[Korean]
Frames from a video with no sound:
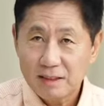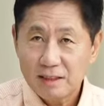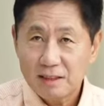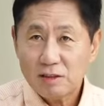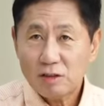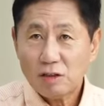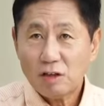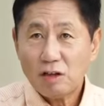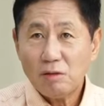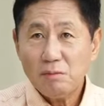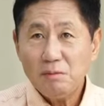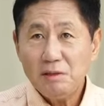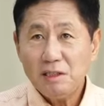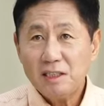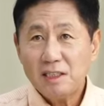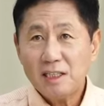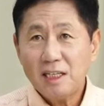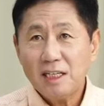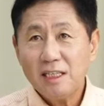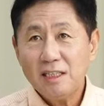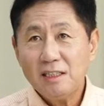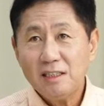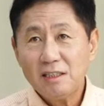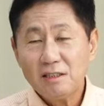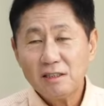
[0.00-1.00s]
저
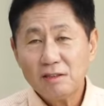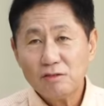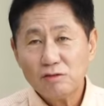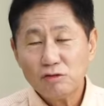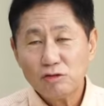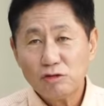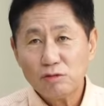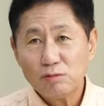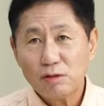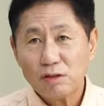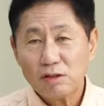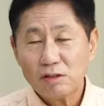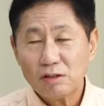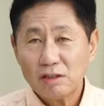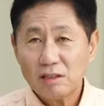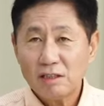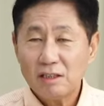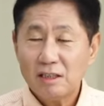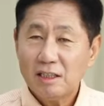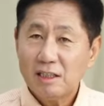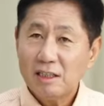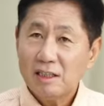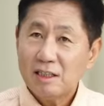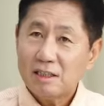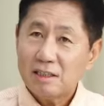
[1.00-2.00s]
밑에 있는 후보를
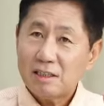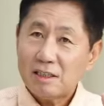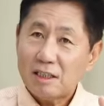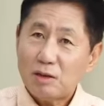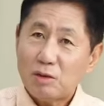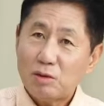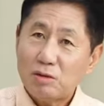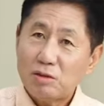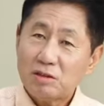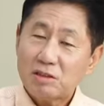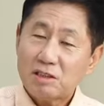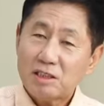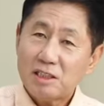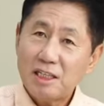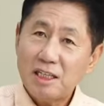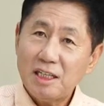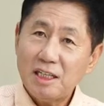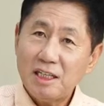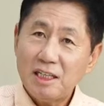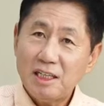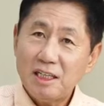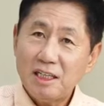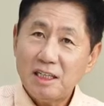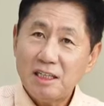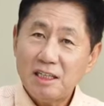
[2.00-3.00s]
싹 올려서
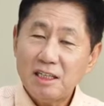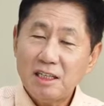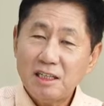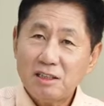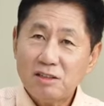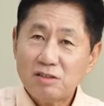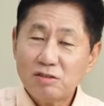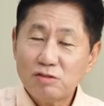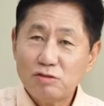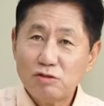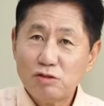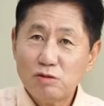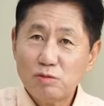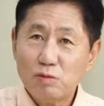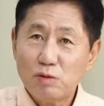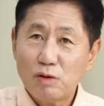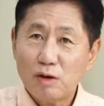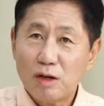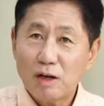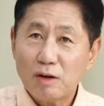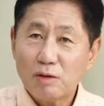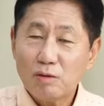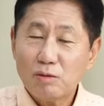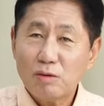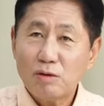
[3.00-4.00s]
제 1등
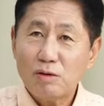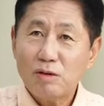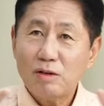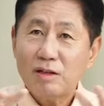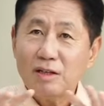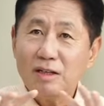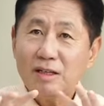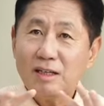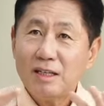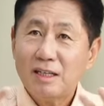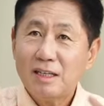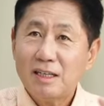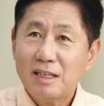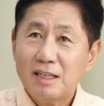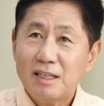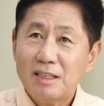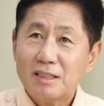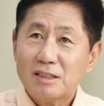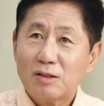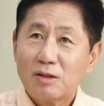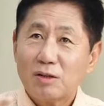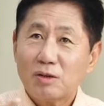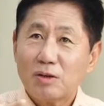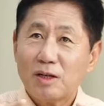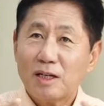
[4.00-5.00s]
후보하고
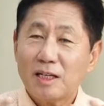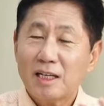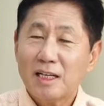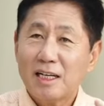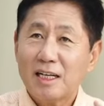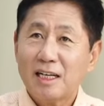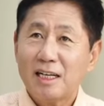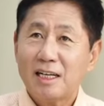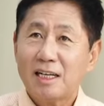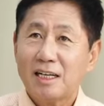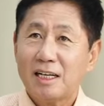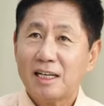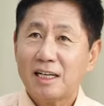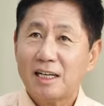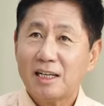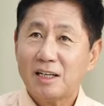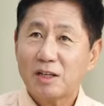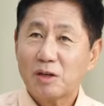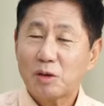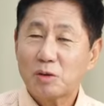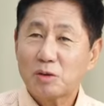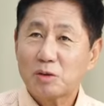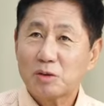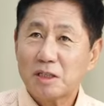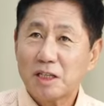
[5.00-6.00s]
서로 간에
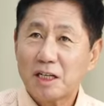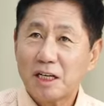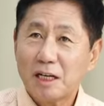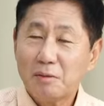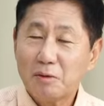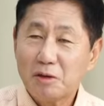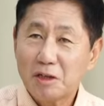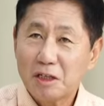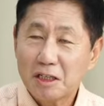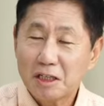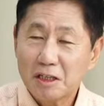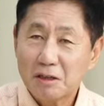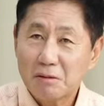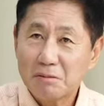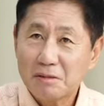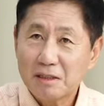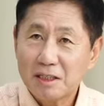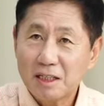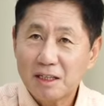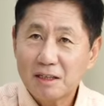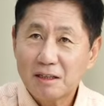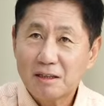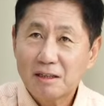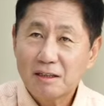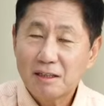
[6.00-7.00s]
여론조사를 해버리는
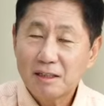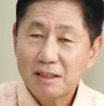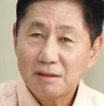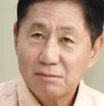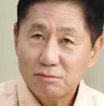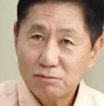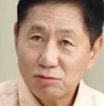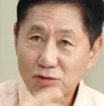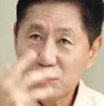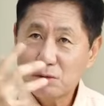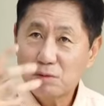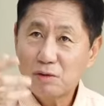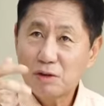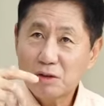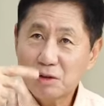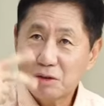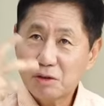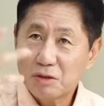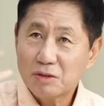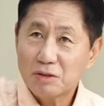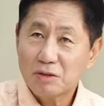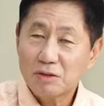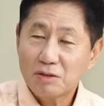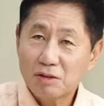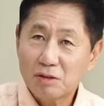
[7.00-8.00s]
겁니다. 물어보는
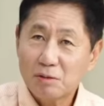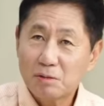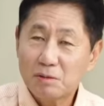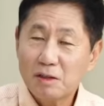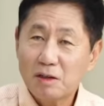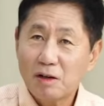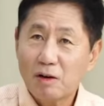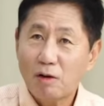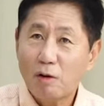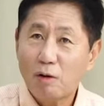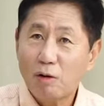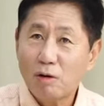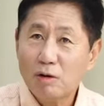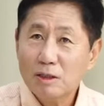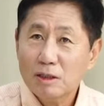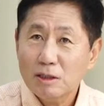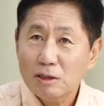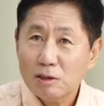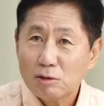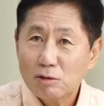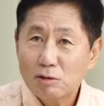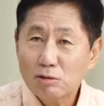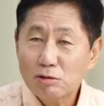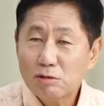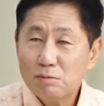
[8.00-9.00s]
거죠. 그러면 어,
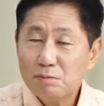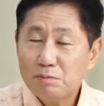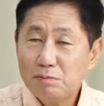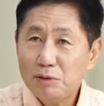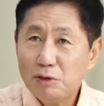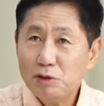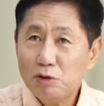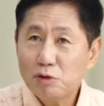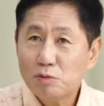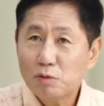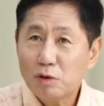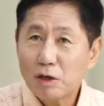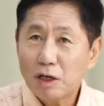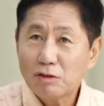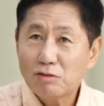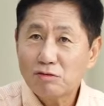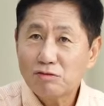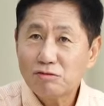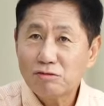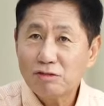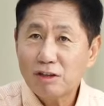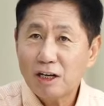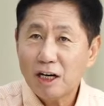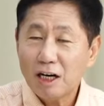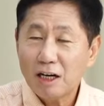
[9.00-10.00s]
그 B 후보가
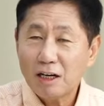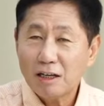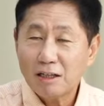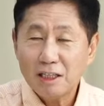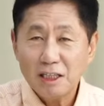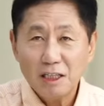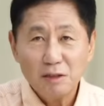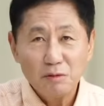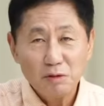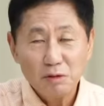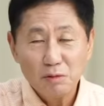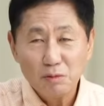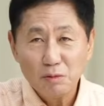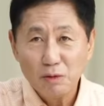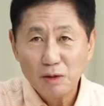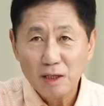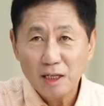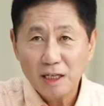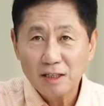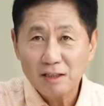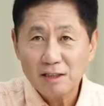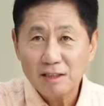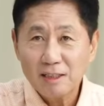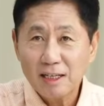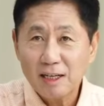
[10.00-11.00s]
누구야? 이름도
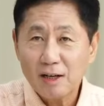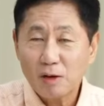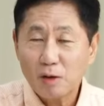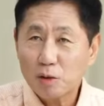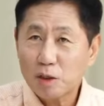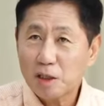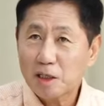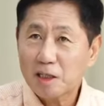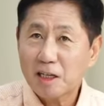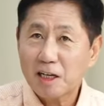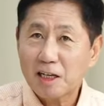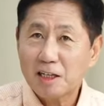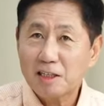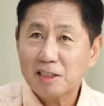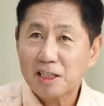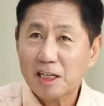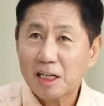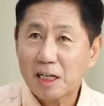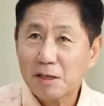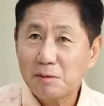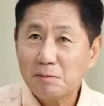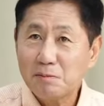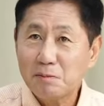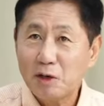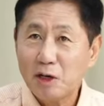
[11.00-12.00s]
몰랐는데 어, 대단한
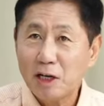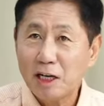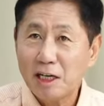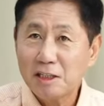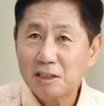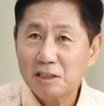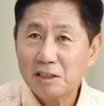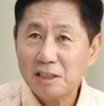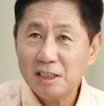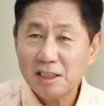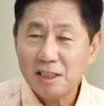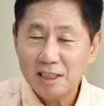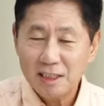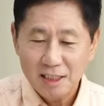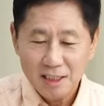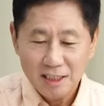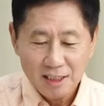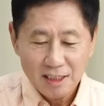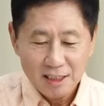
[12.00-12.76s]
사람인 모양이지?